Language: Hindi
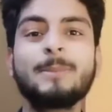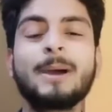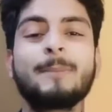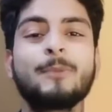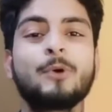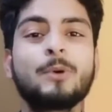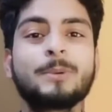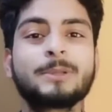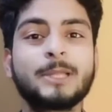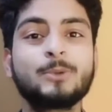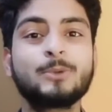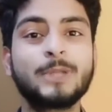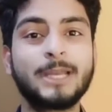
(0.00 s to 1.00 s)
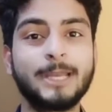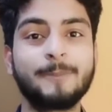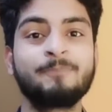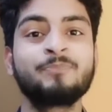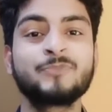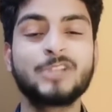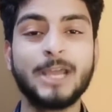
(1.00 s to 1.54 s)
पहले मैं आप लोगों को बता दूं देखिए
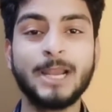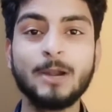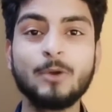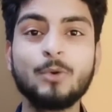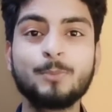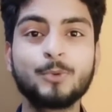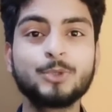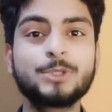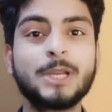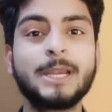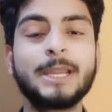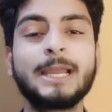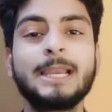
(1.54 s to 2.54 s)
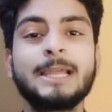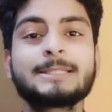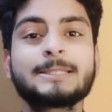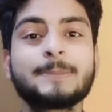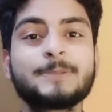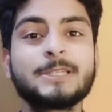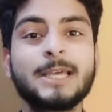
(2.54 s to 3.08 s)
चैनल को बूस्ट करने के लिए
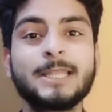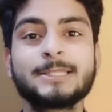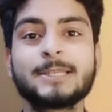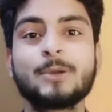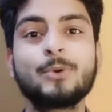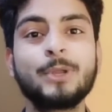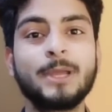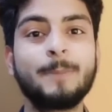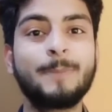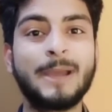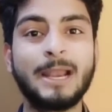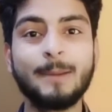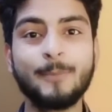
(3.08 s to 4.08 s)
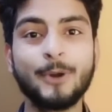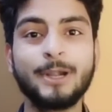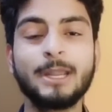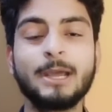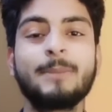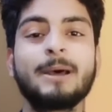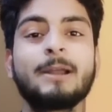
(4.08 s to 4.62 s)
सबसे ज्यादा जरूरी है पहला पॉइंट
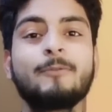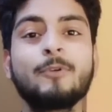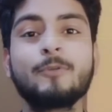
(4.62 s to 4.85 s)
है हमारा